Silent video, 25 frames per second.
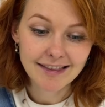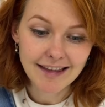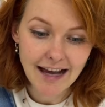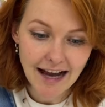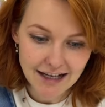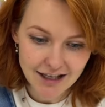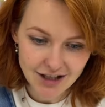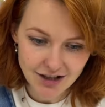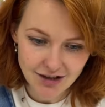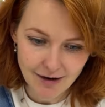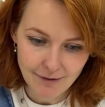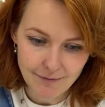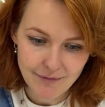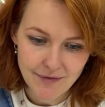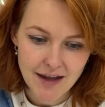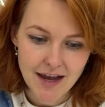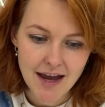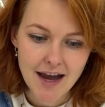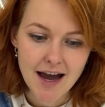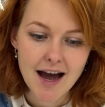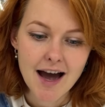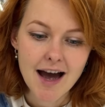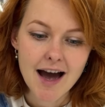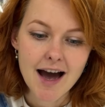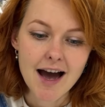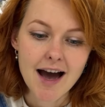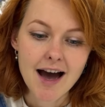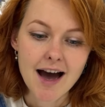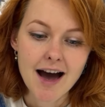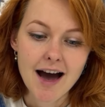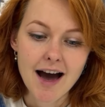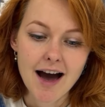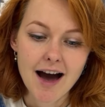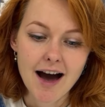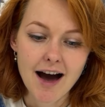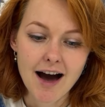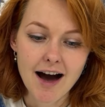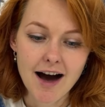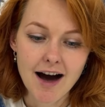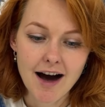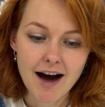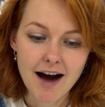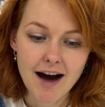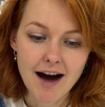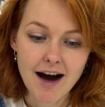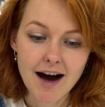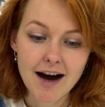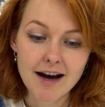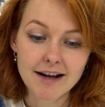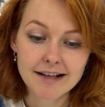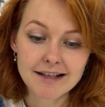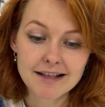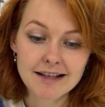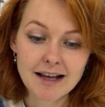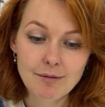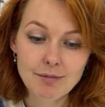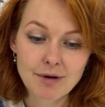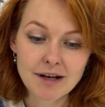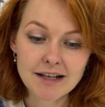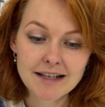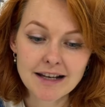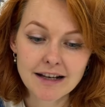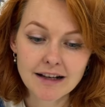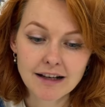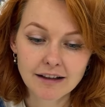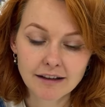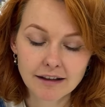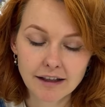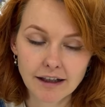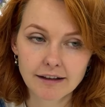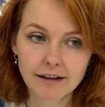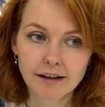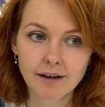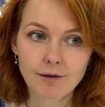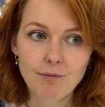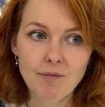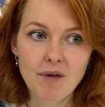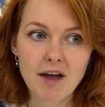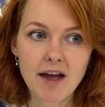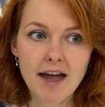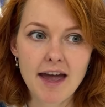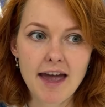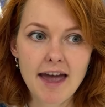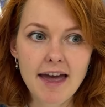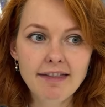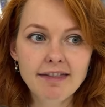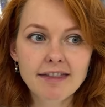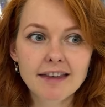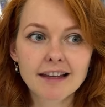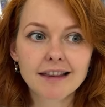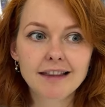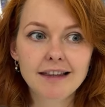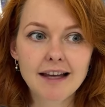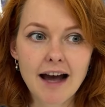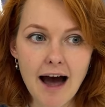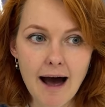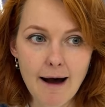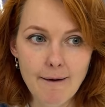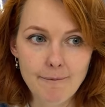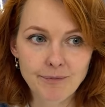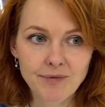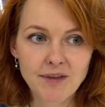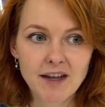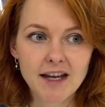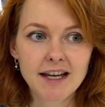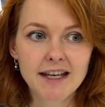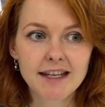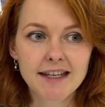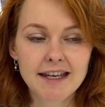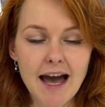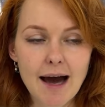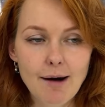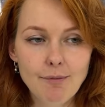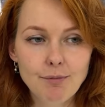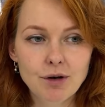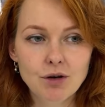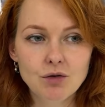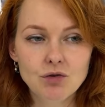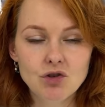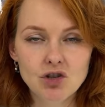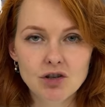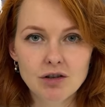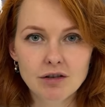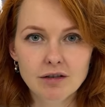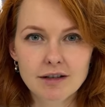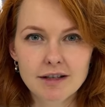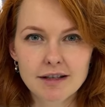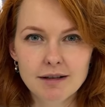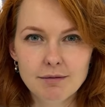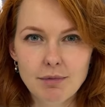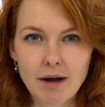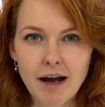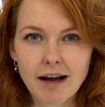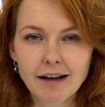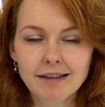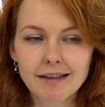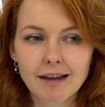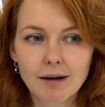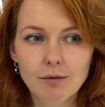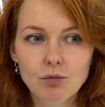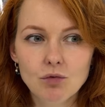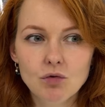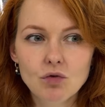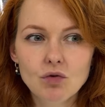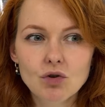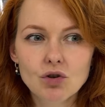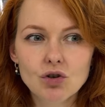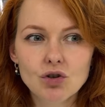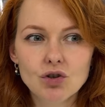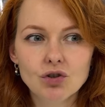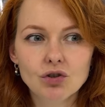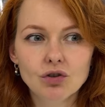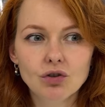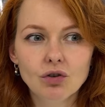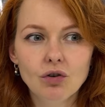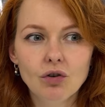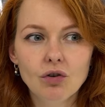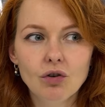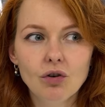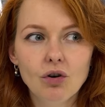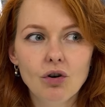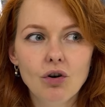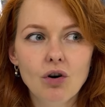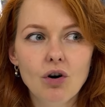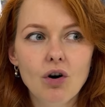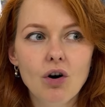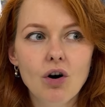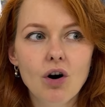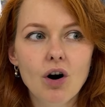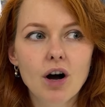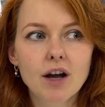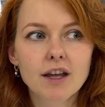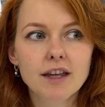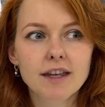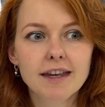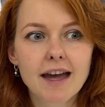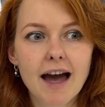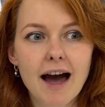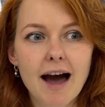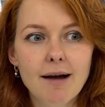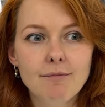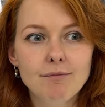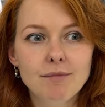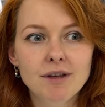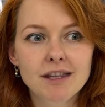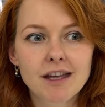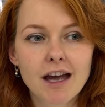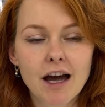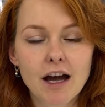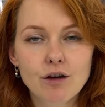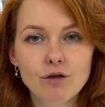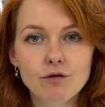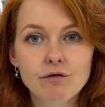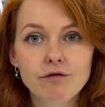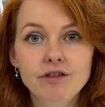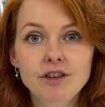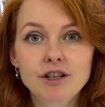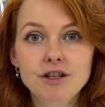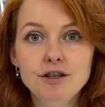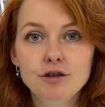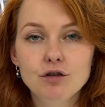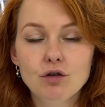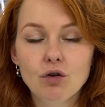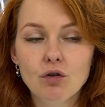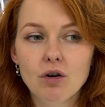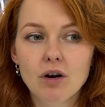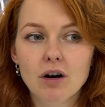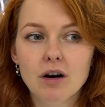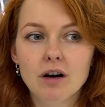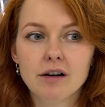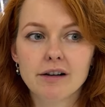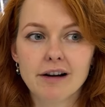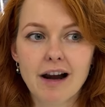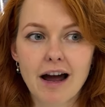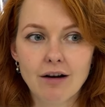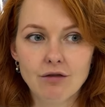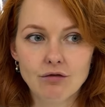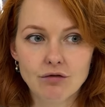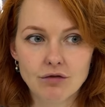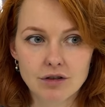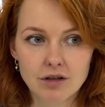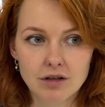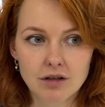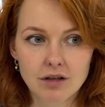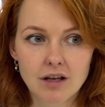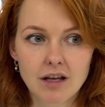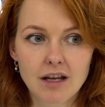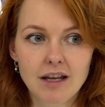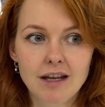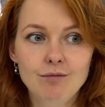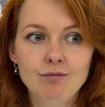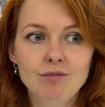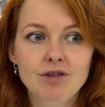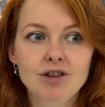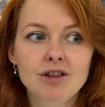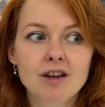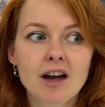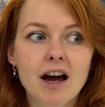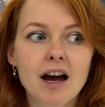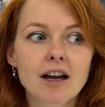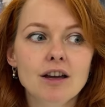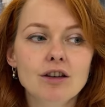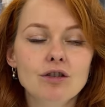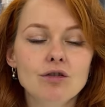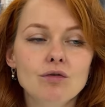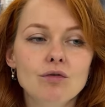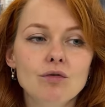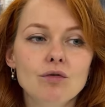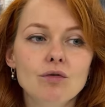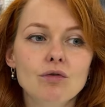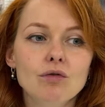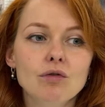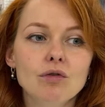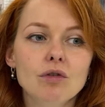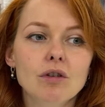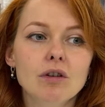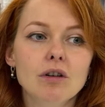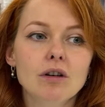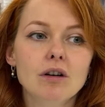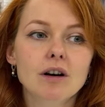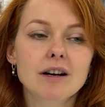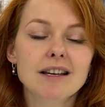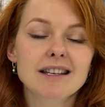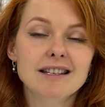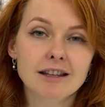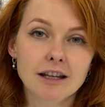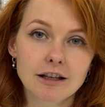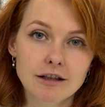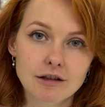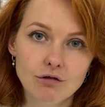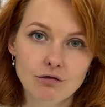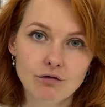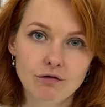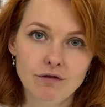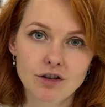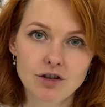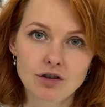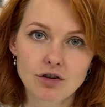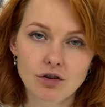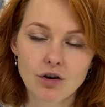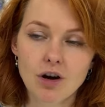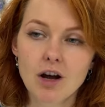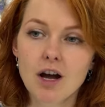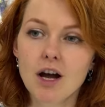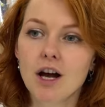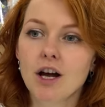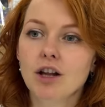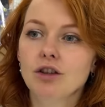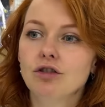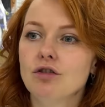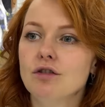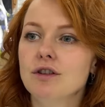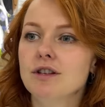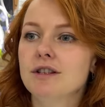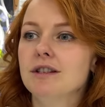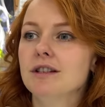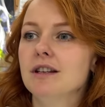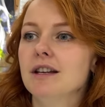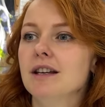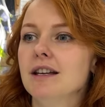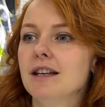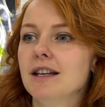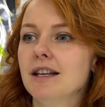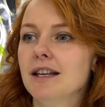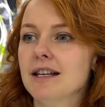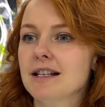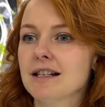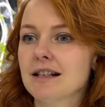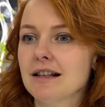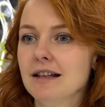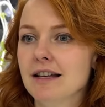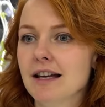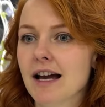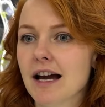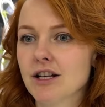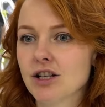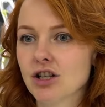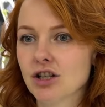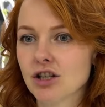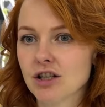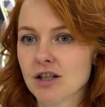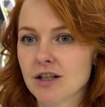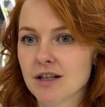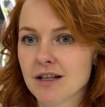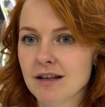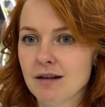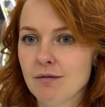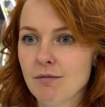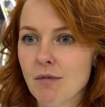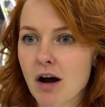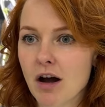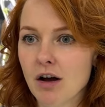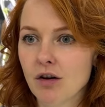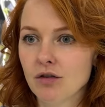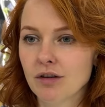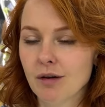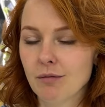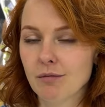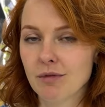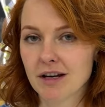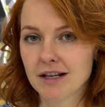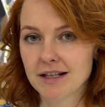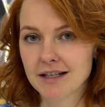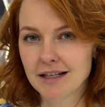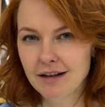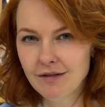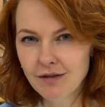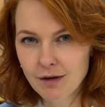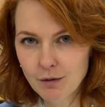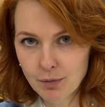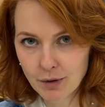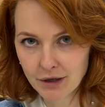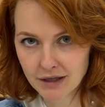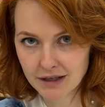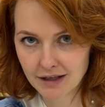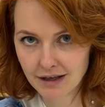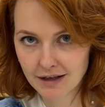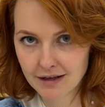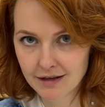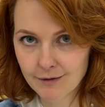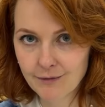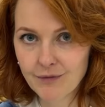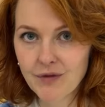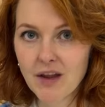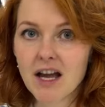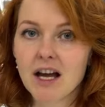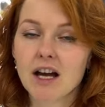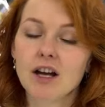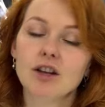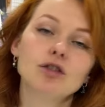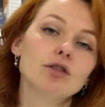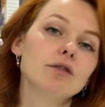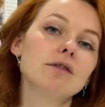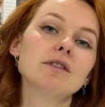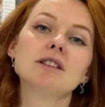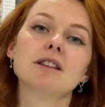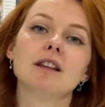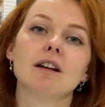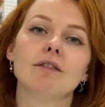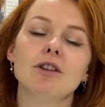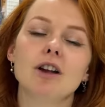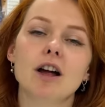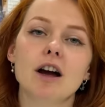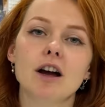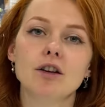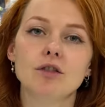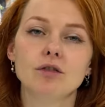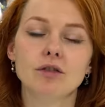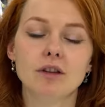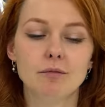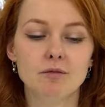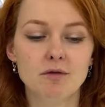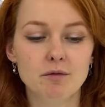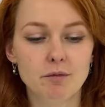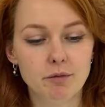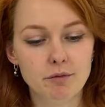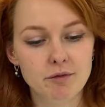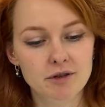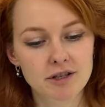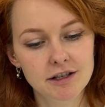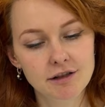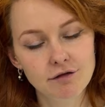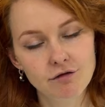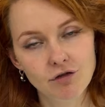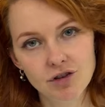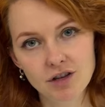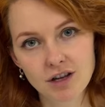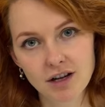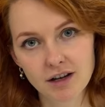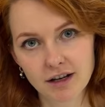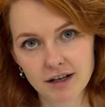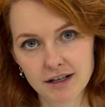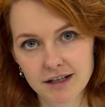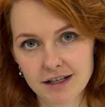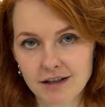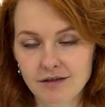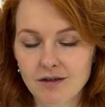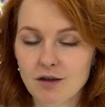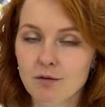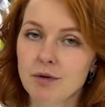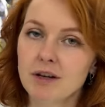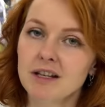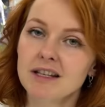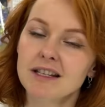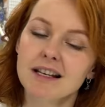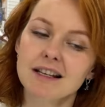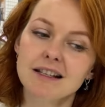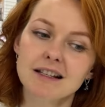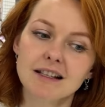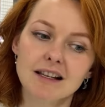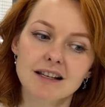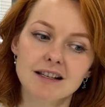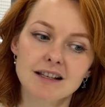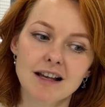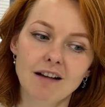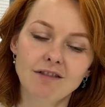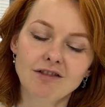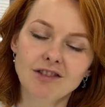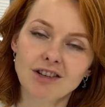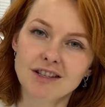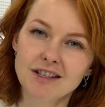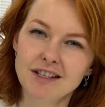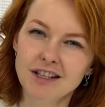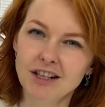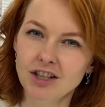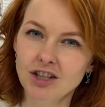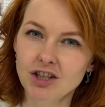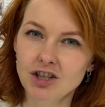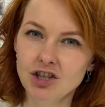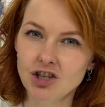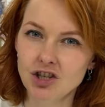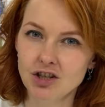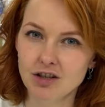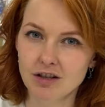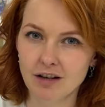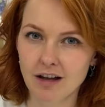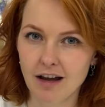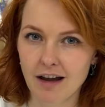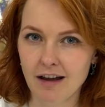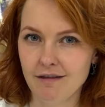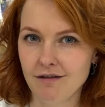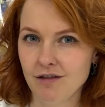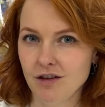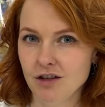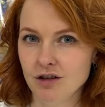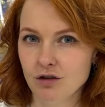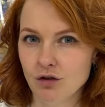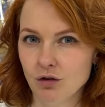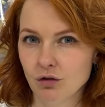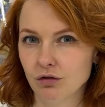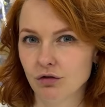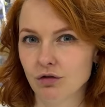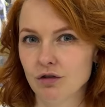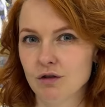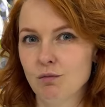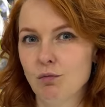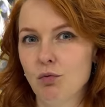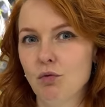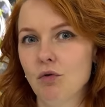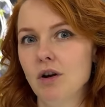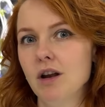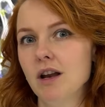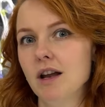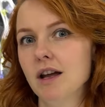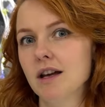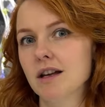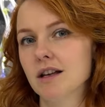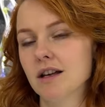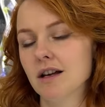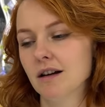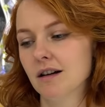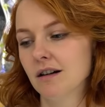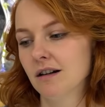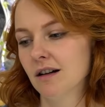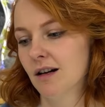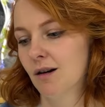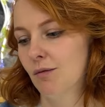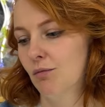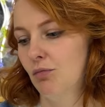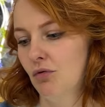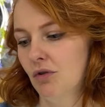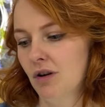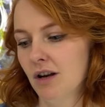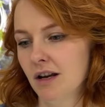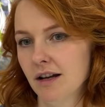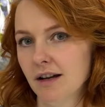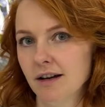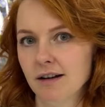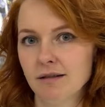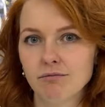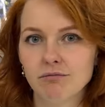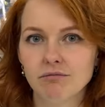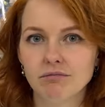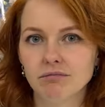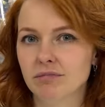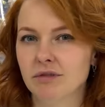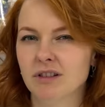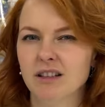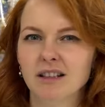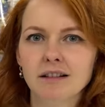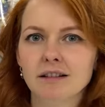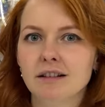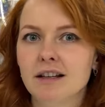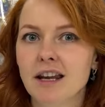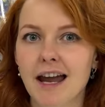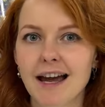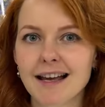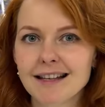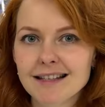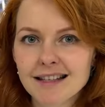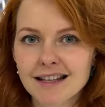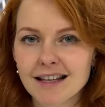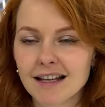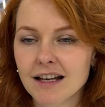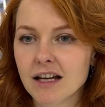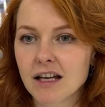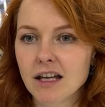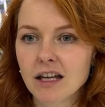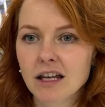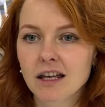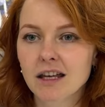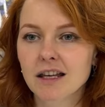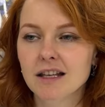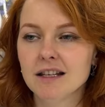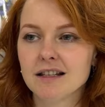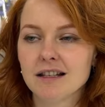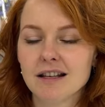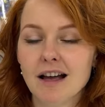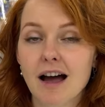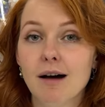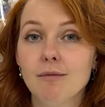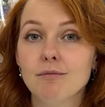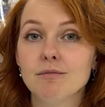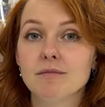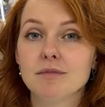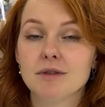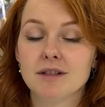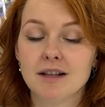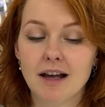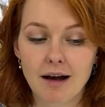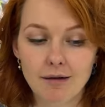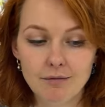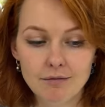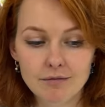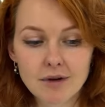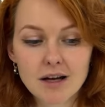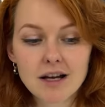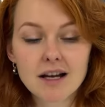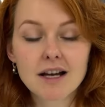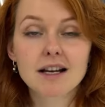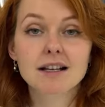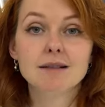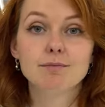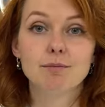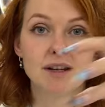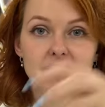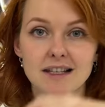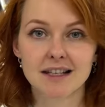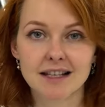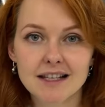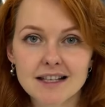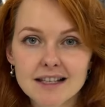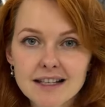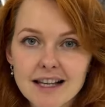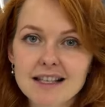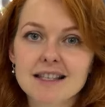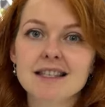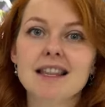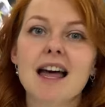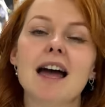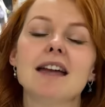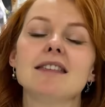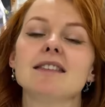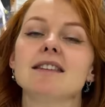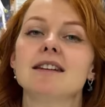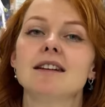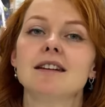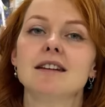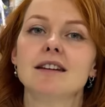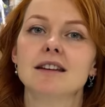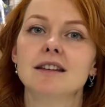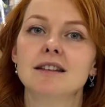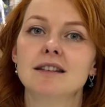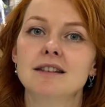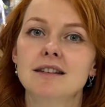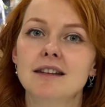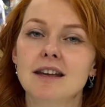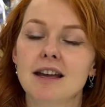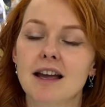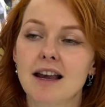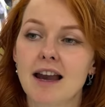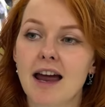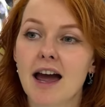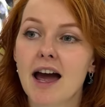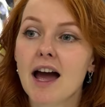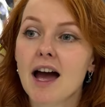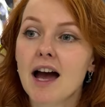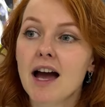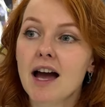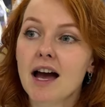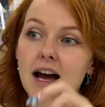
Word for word: Дальше. Дальше. А, разнообразие контента. Это да. Я приучила себя к тому, что я меняю видео ракурсы и меняю э, эстетику видео. То есть, если я снимаю там красивый процесс, то выставляю там, например, сегодня красивый процесс, завтра техническое видео, то есть более, э, более грязное и сам, сам процесс создания изделия.